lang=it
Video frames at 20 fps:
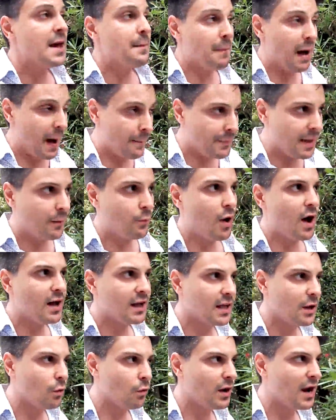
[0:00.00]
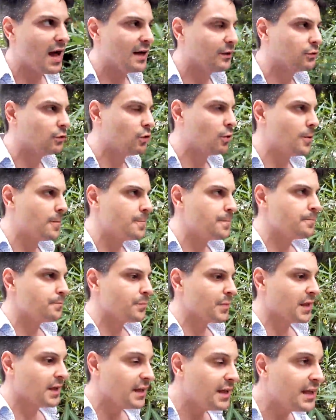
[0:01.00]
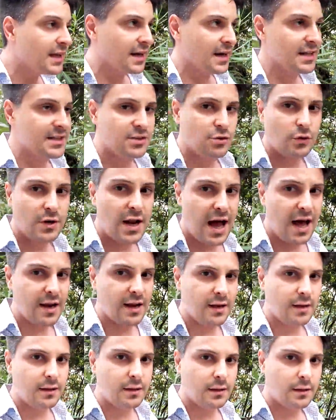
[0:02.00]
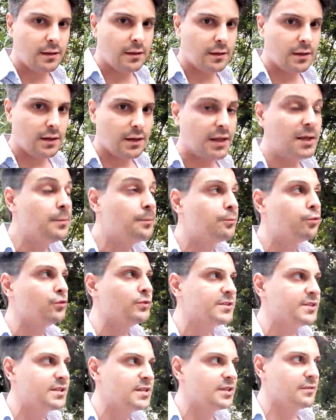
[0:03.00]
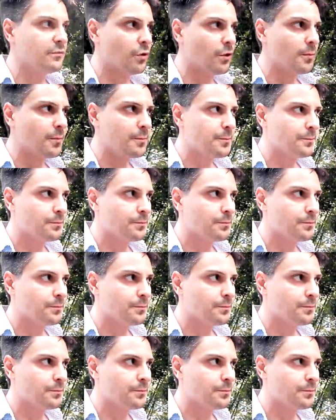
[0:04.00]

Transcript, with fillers: ma abbiamo anche un lato irrazionale, impulsivo.